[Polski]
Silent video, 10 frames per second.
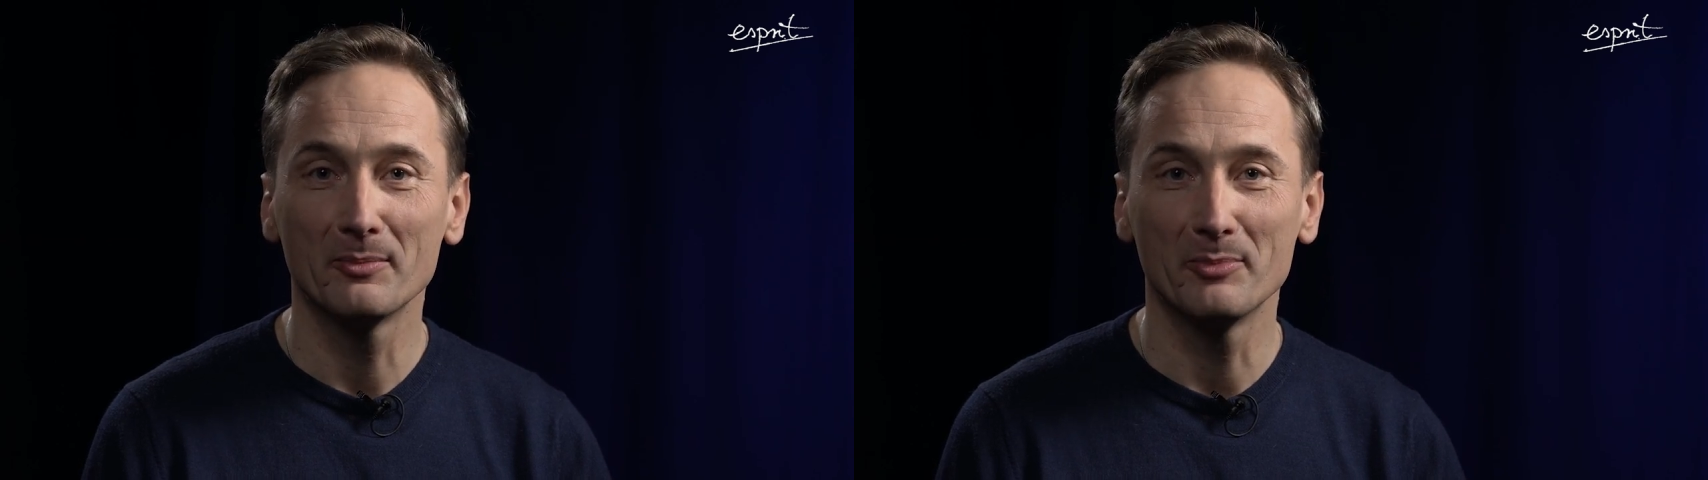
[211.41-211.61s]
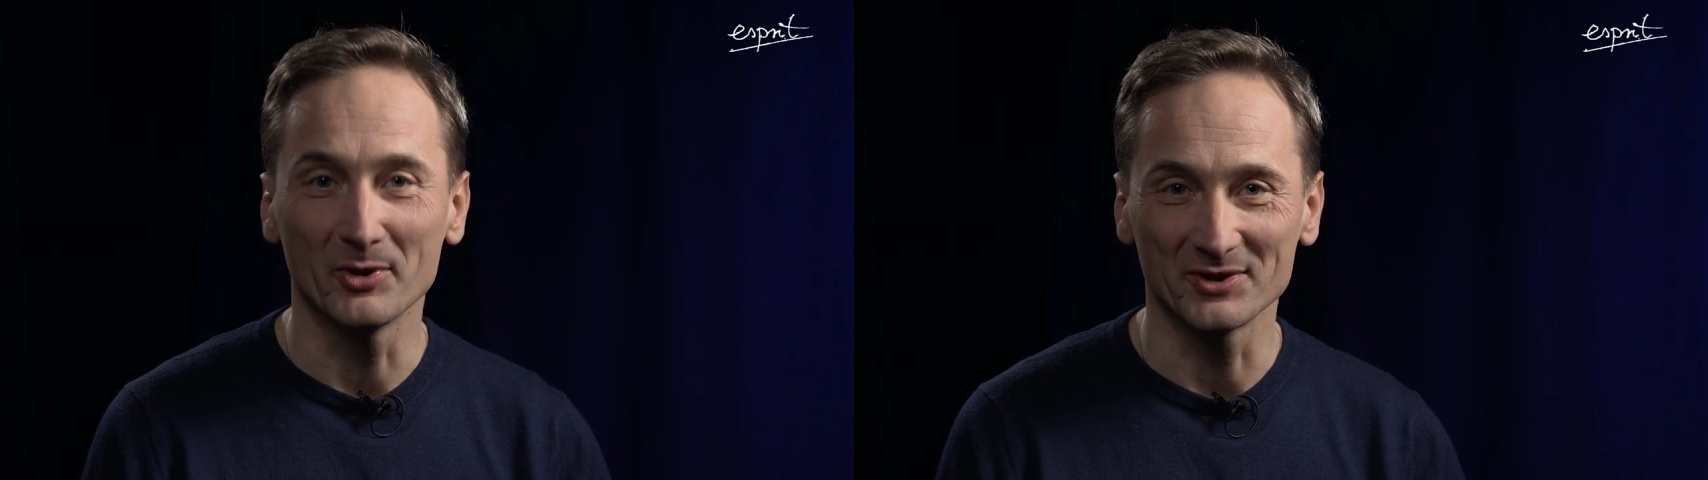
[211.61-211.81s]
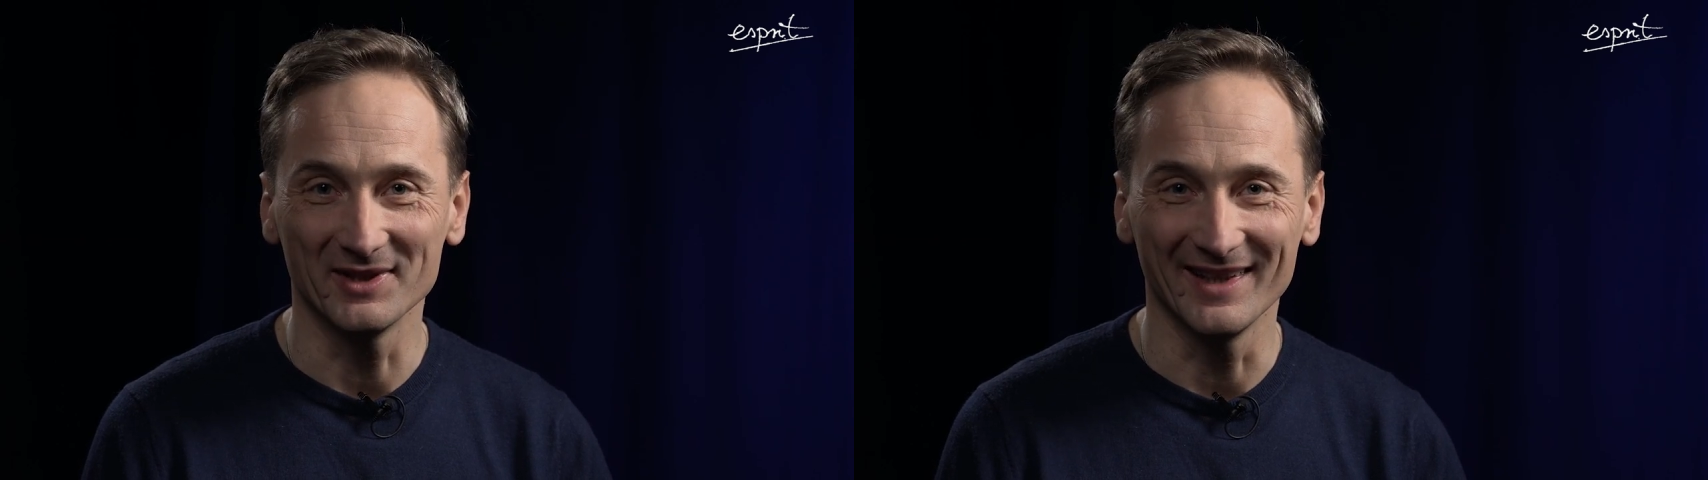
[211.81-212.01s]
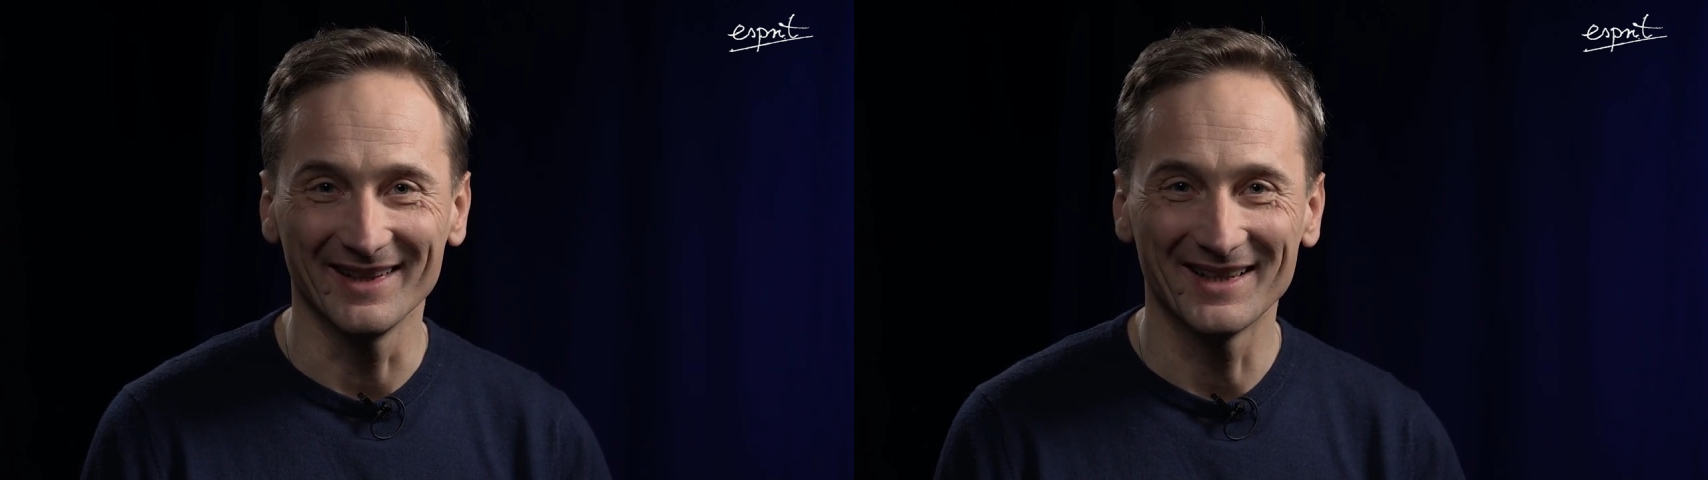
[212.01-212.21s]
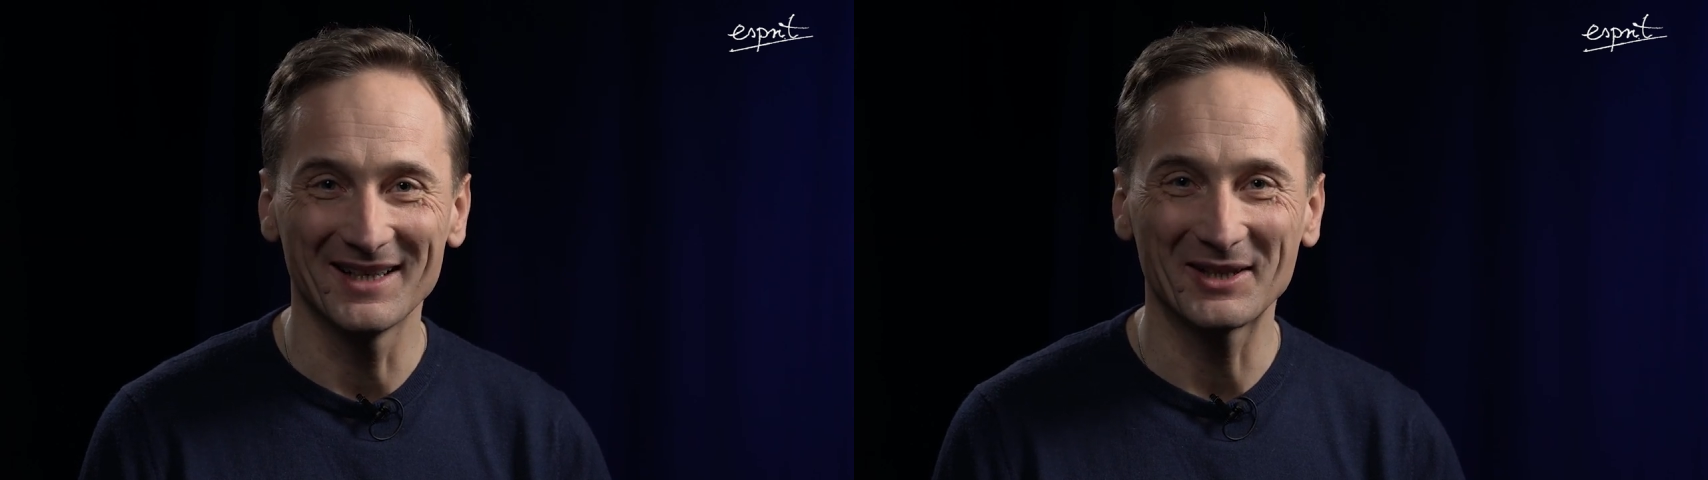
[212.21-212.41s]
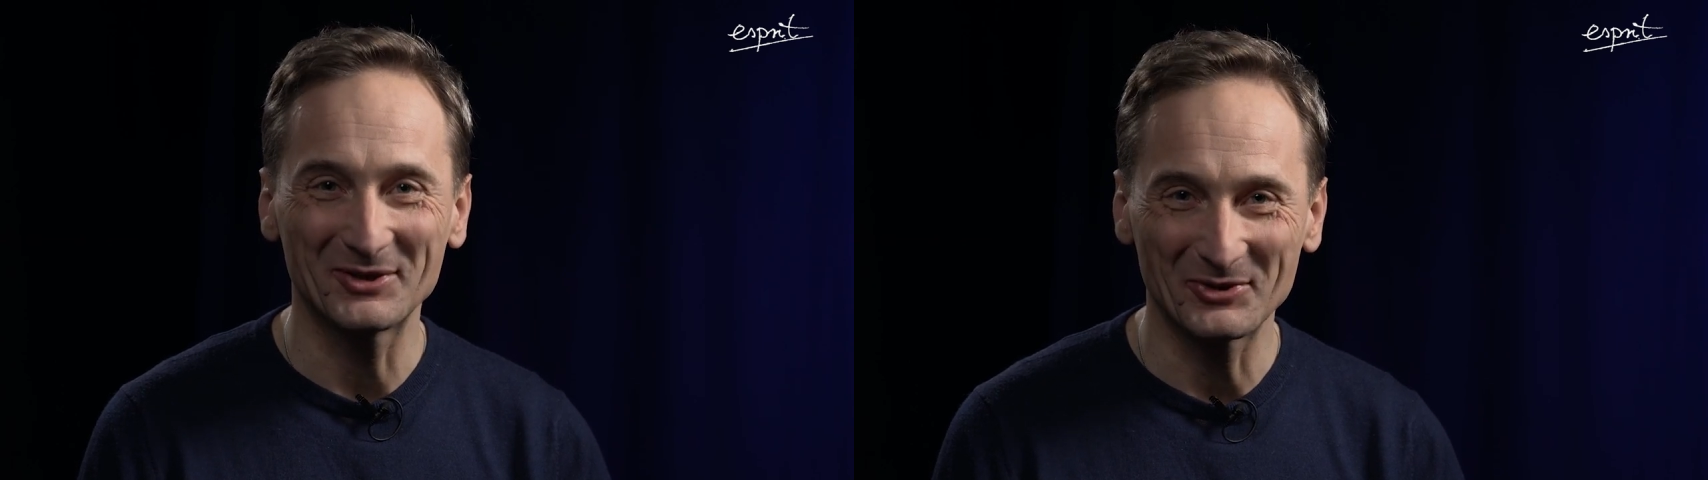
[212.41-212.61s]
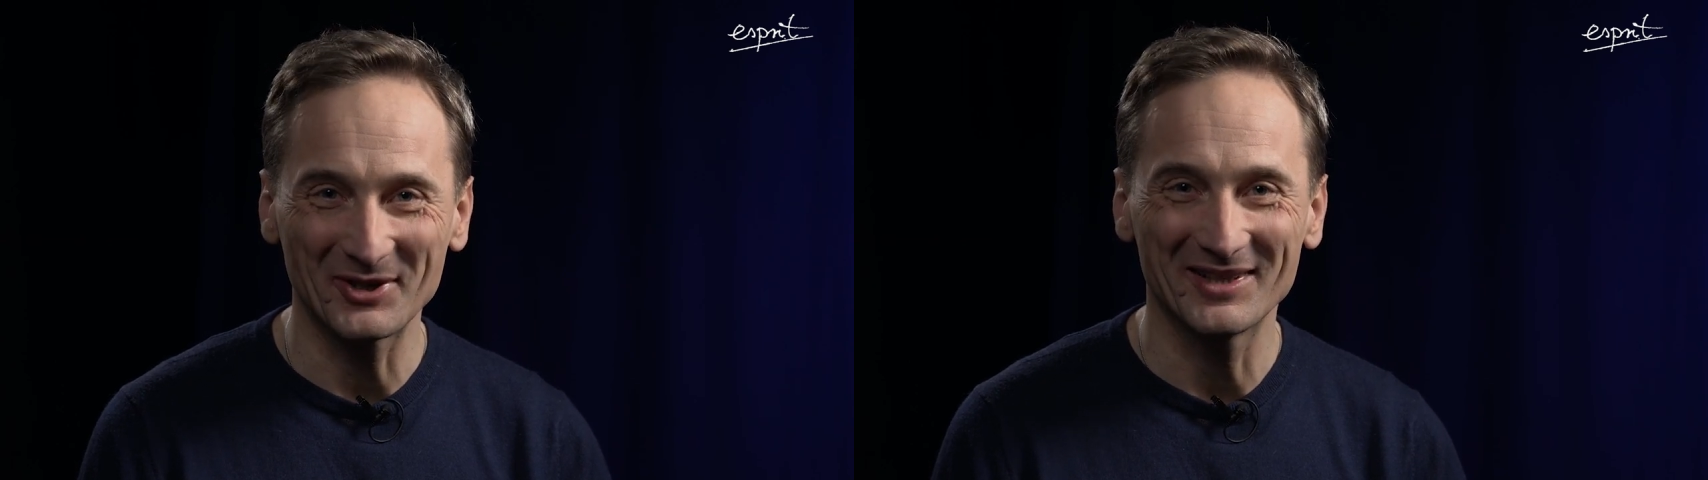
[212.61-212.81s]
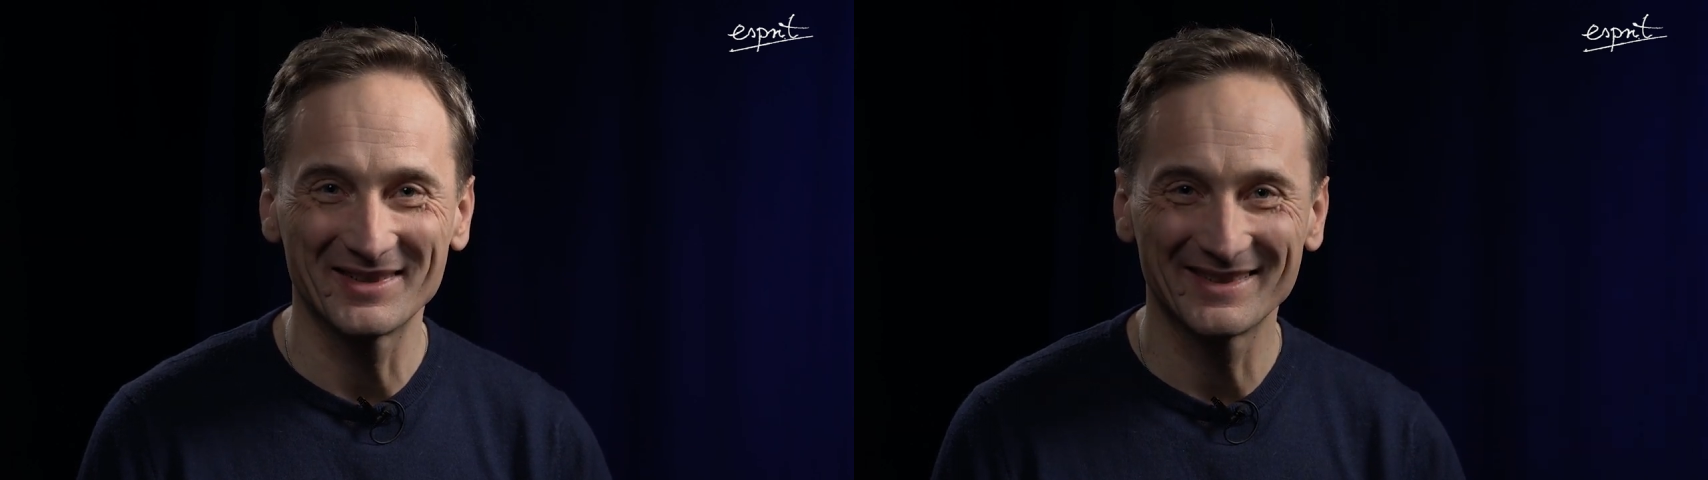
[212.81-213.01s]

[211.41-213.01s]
posnej lektury.